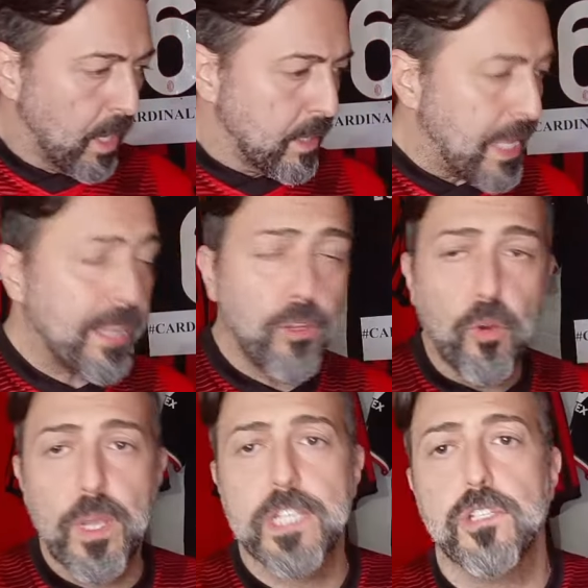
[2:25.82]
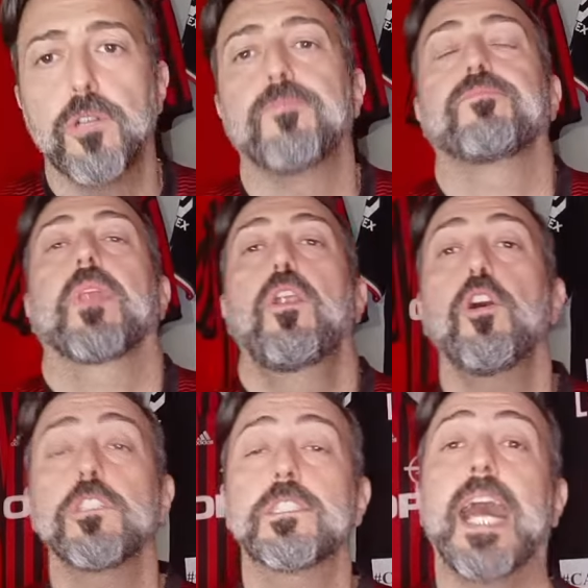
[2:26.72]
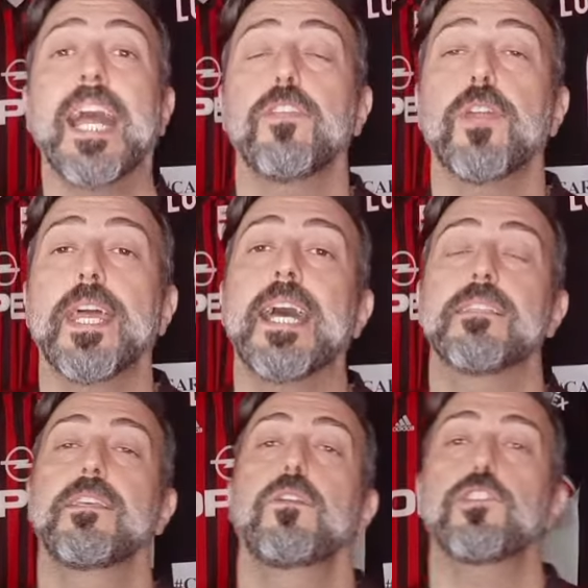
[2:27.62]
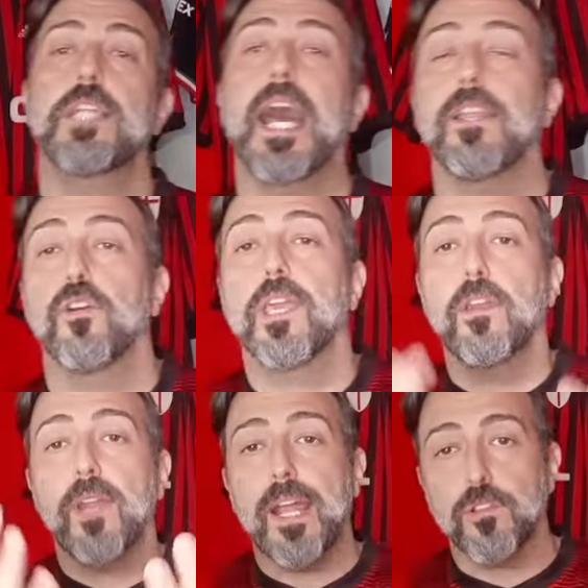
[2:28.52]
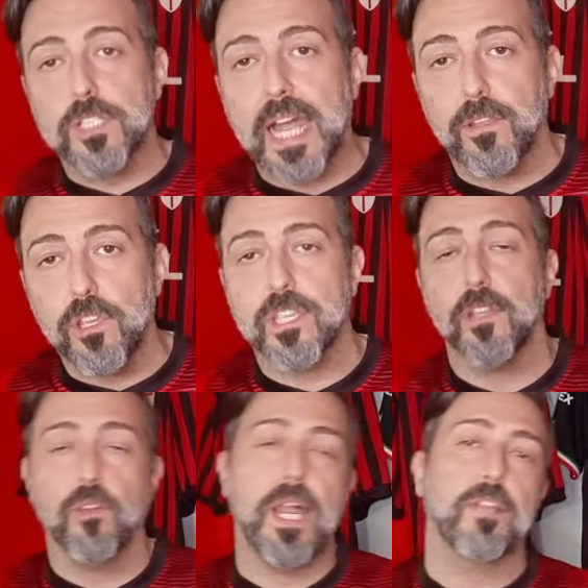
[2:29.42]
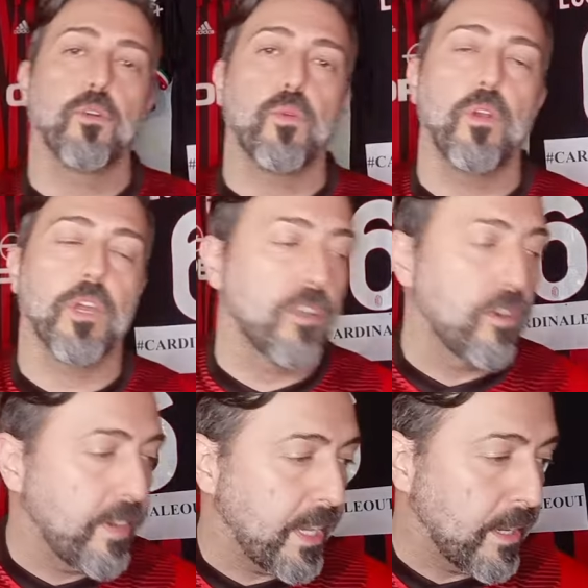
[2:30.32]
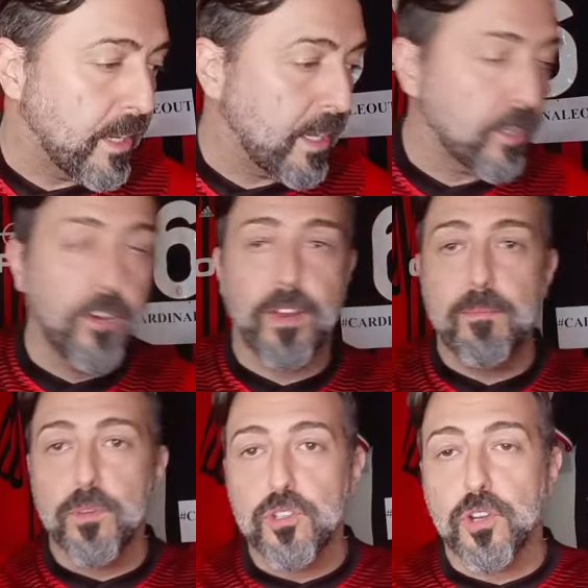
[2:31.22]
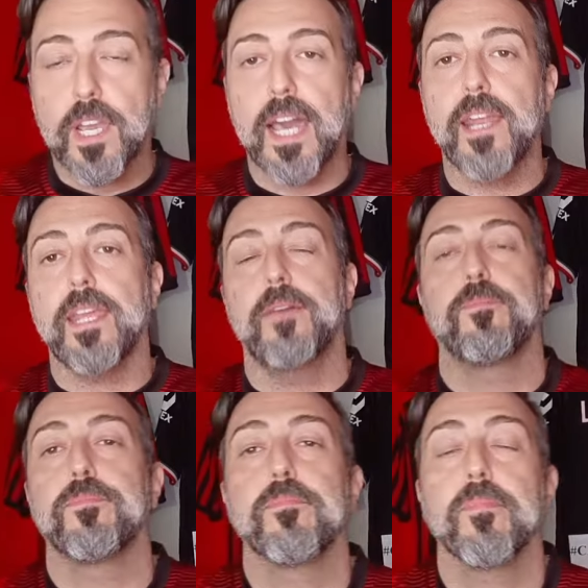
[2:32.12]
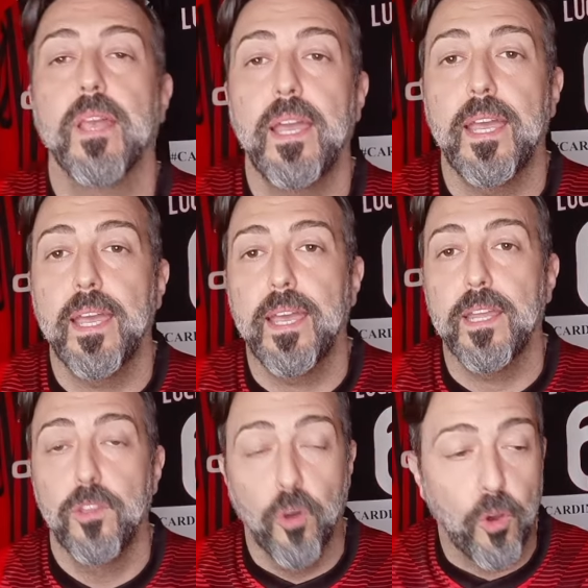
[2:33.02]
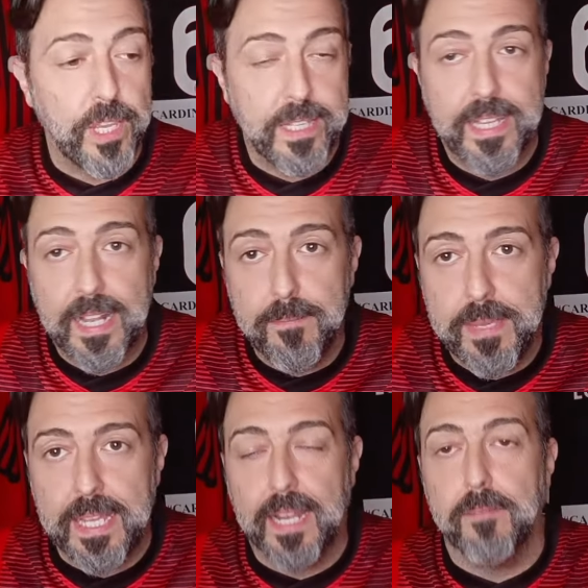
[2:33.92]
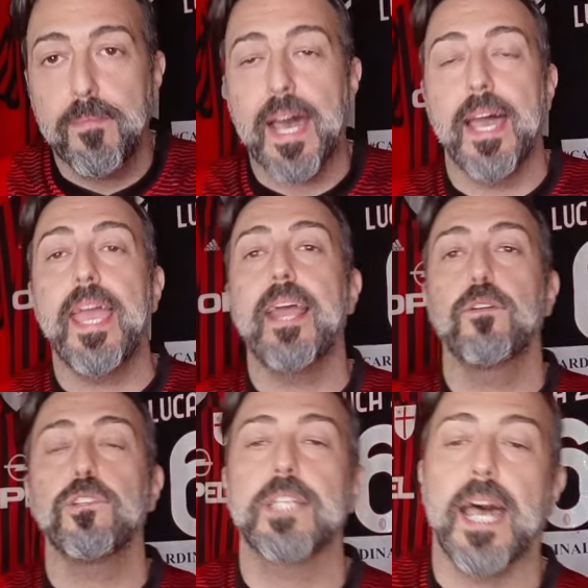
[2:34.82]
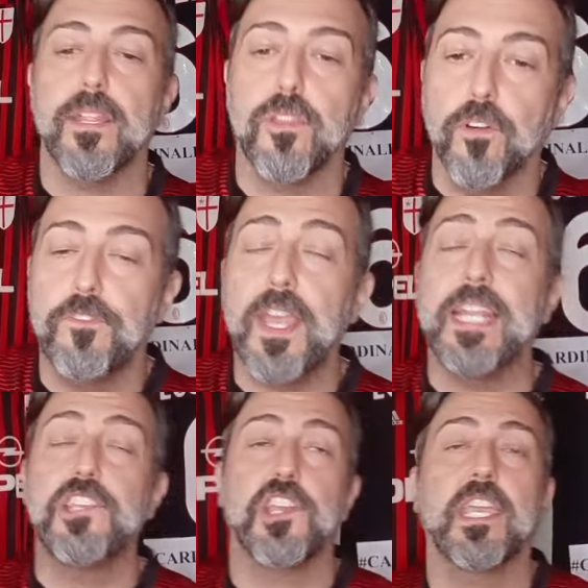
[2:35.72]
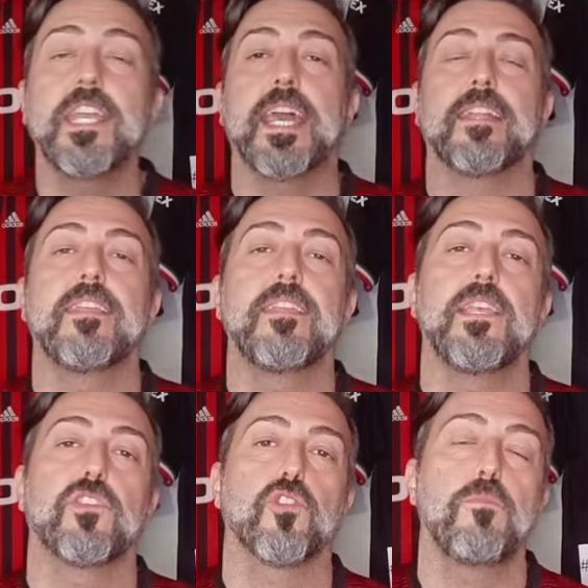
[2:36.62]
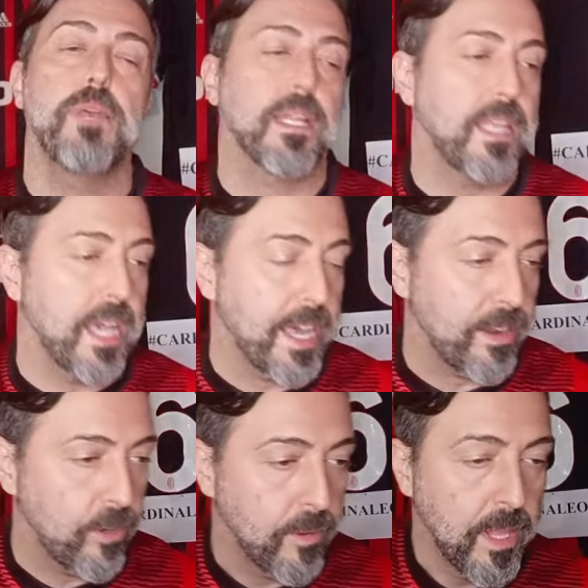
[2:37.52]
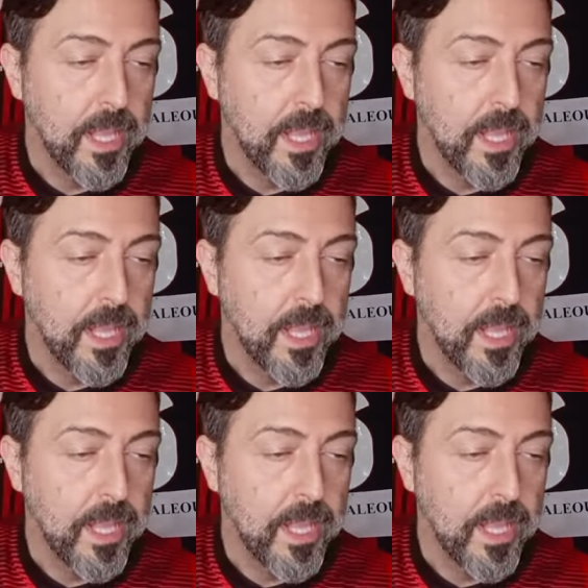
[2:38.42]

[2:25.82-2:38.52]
Detto questo, lo stadio ragazzi, lo stadio che non è lo stadio di San Donato, quello che dove, eh, dovremmo giocare eh, noi del Milan, ma è lo stadio Felice Chinetti di Solbiate Arno